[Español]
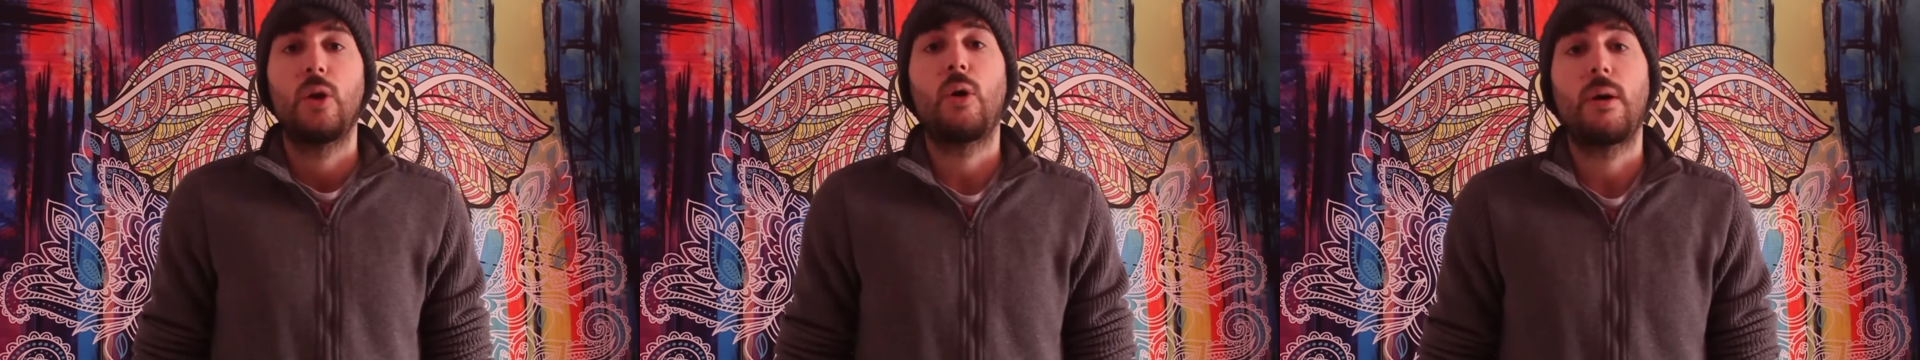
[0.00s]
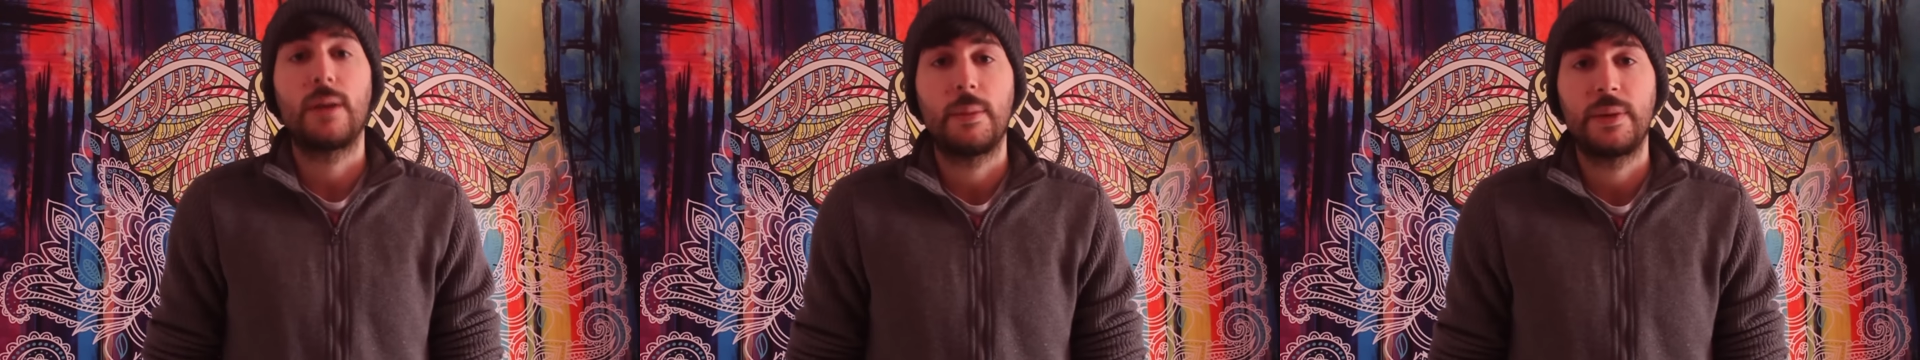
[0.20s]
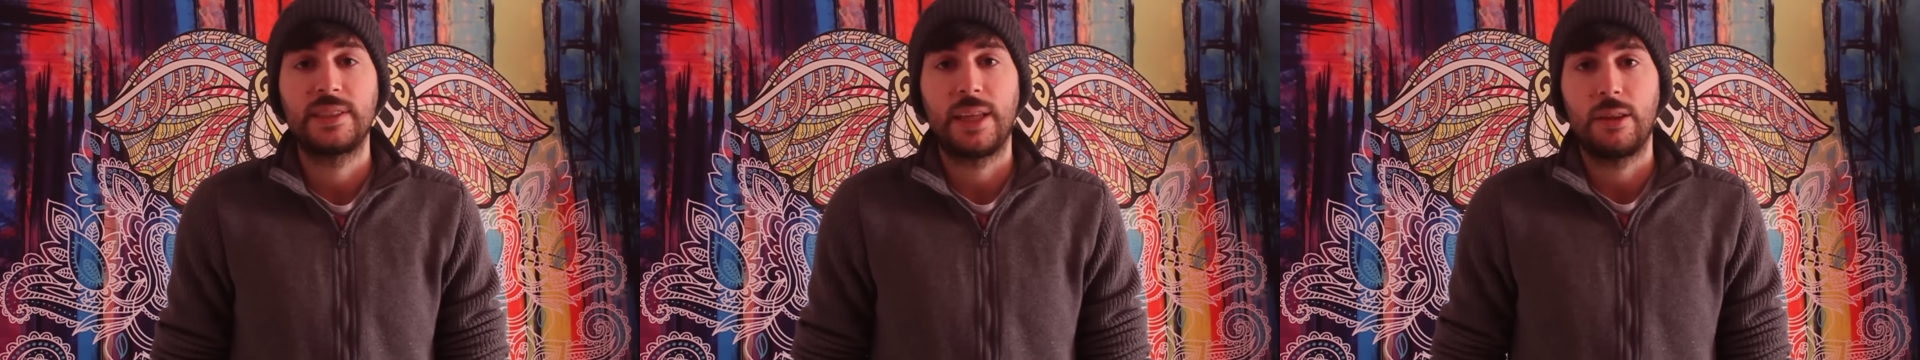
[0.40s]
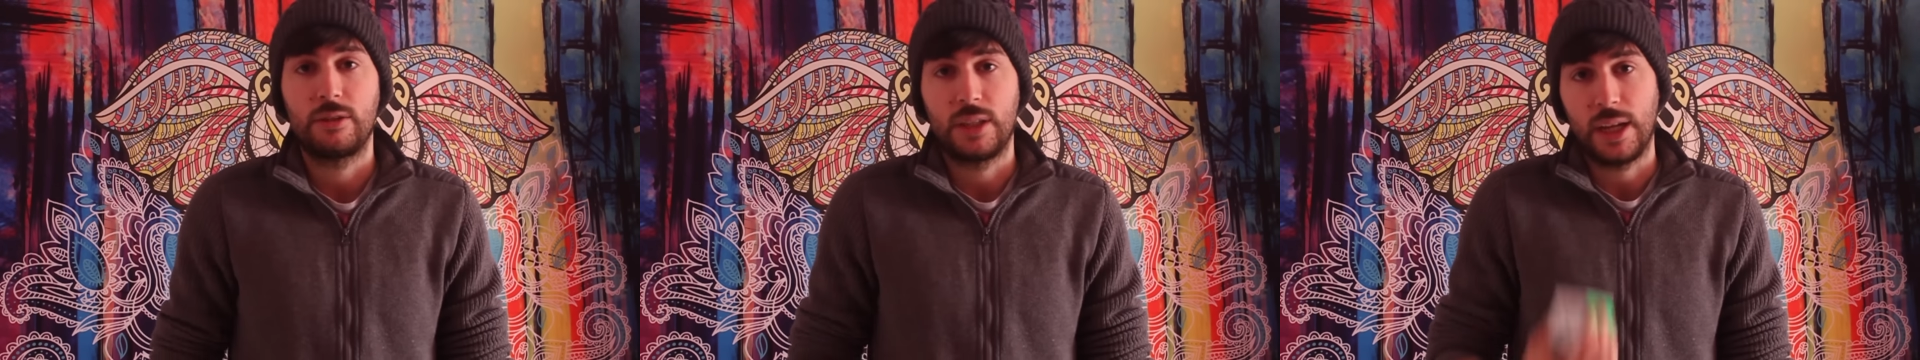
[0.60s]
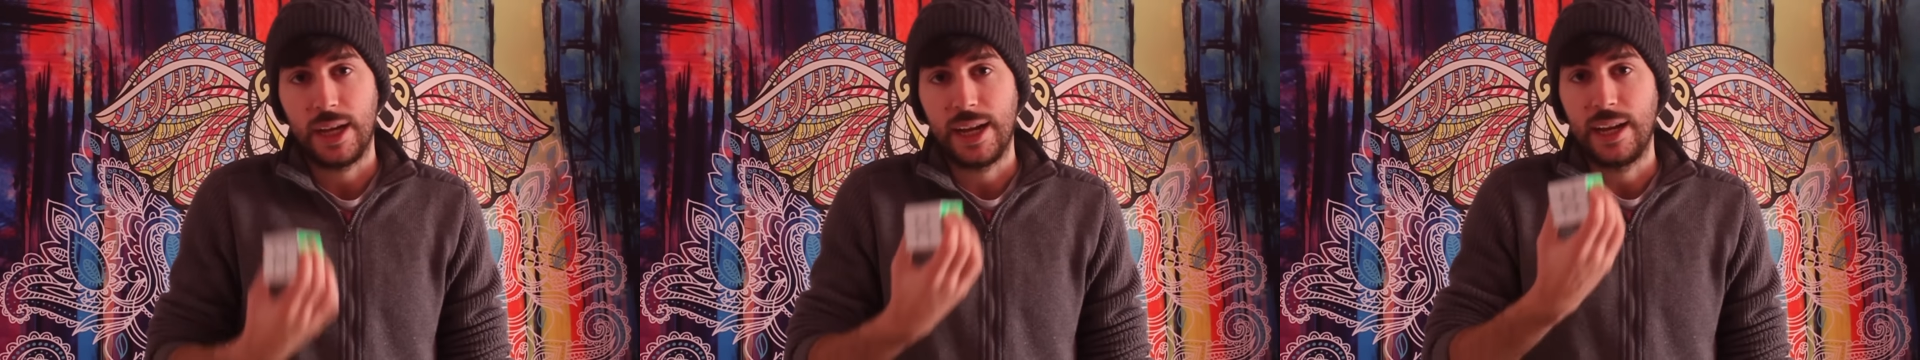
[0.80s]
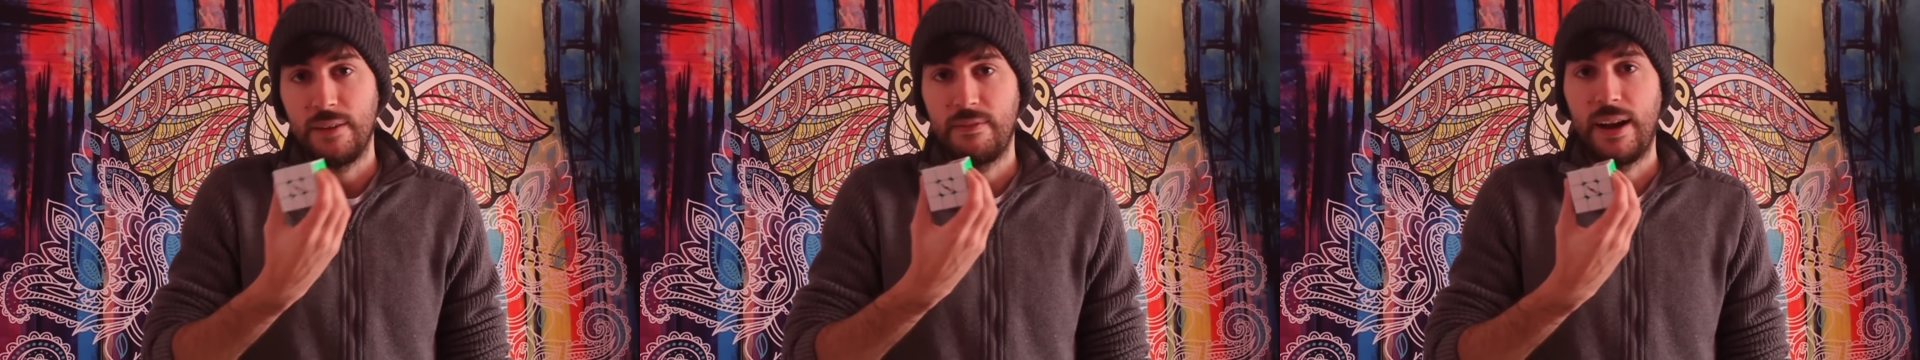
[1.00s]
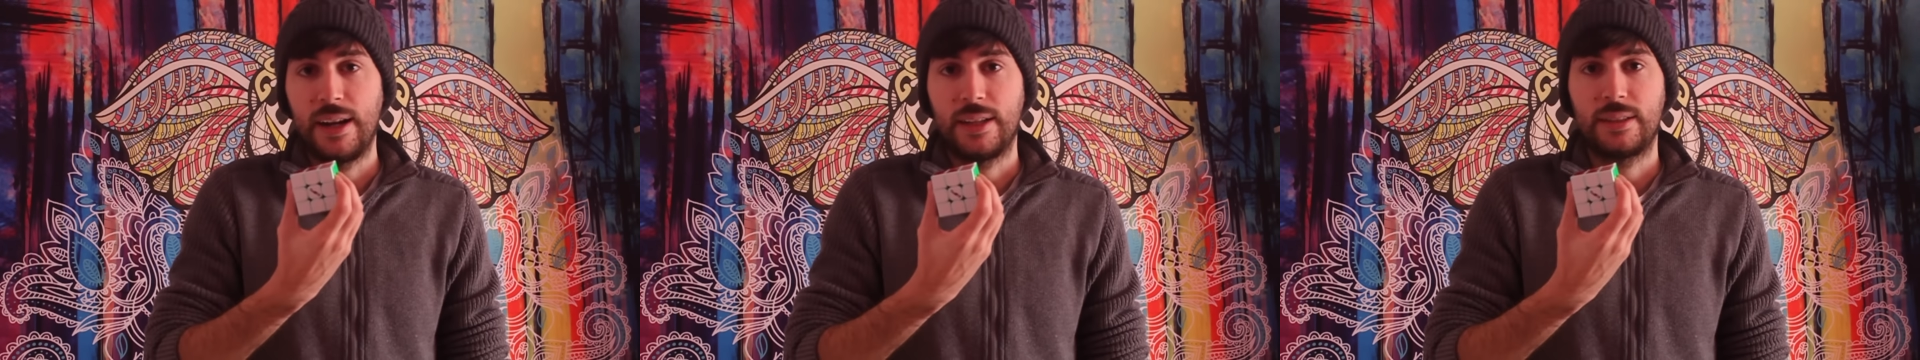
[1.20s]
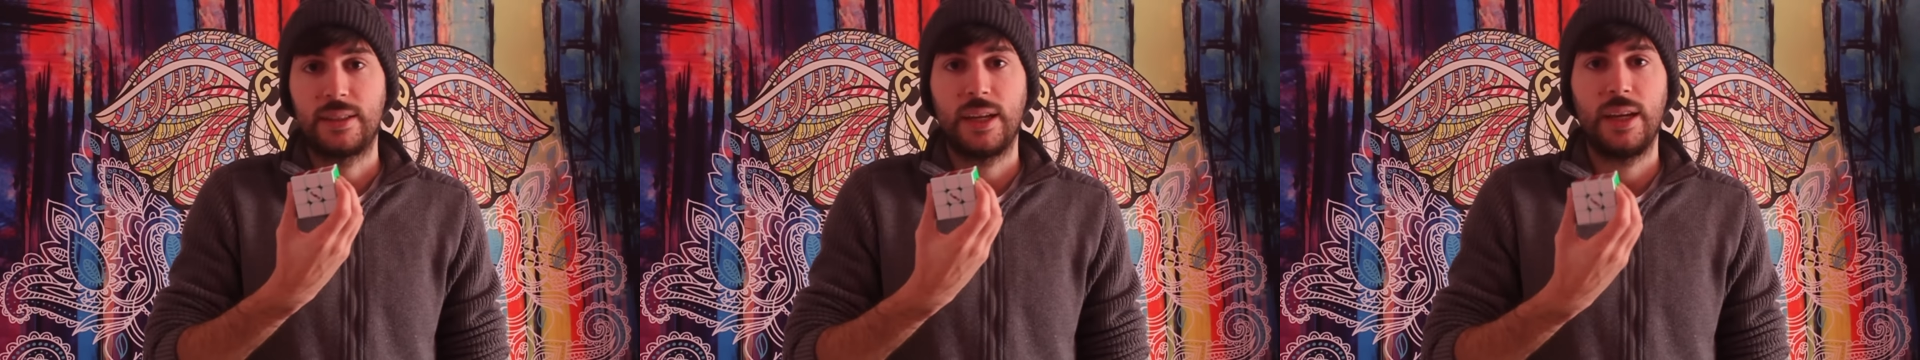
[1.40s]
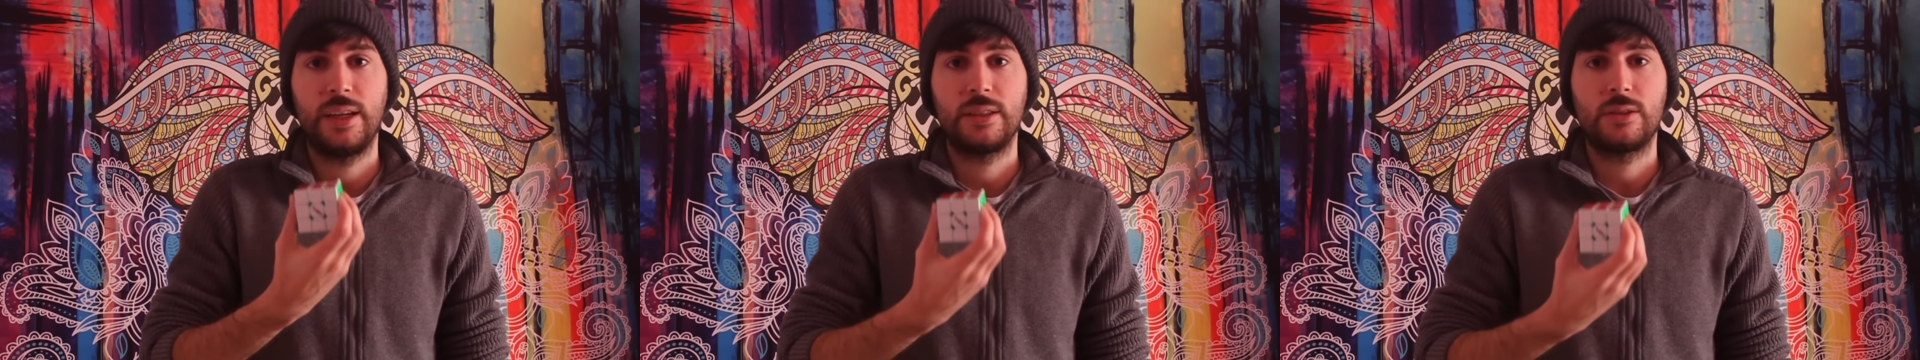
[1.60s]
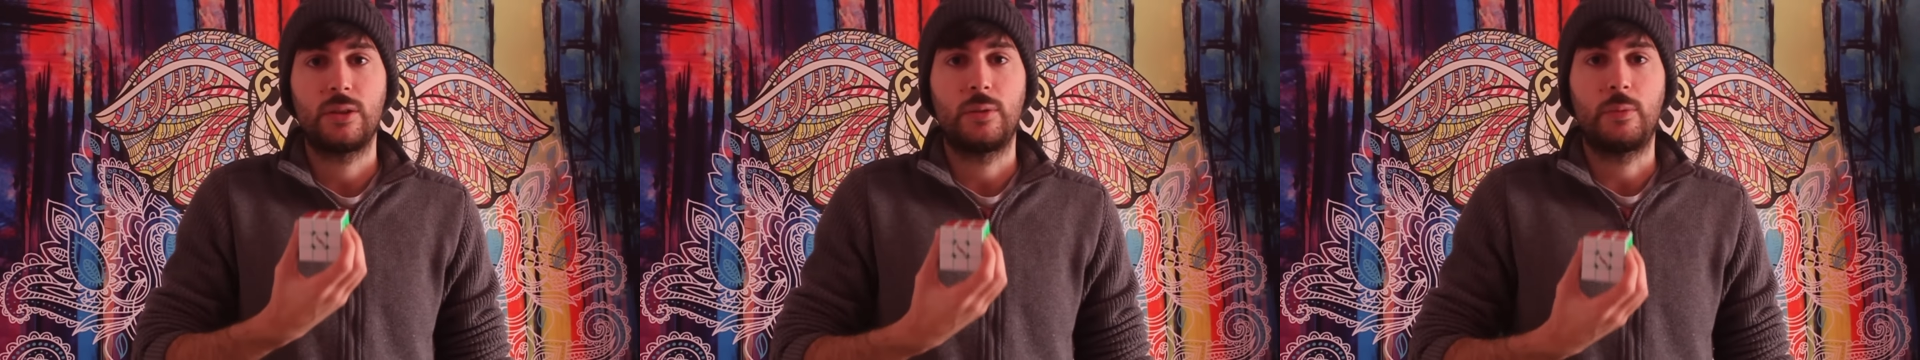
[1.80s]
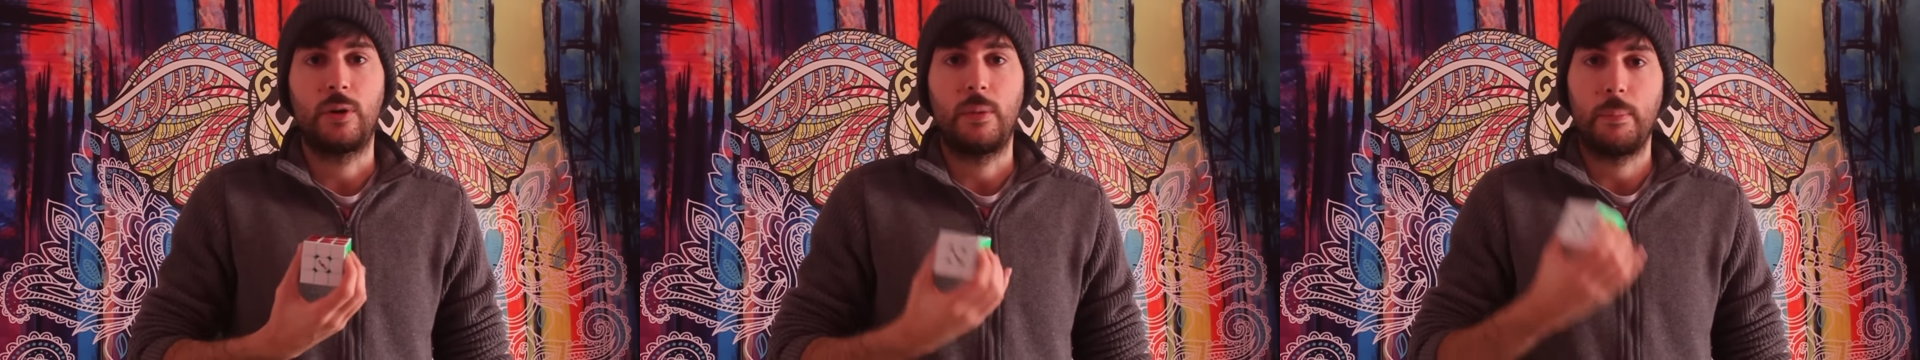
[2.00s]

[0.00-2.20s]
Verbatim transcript: Luego había pensado sacar el Valk 3 como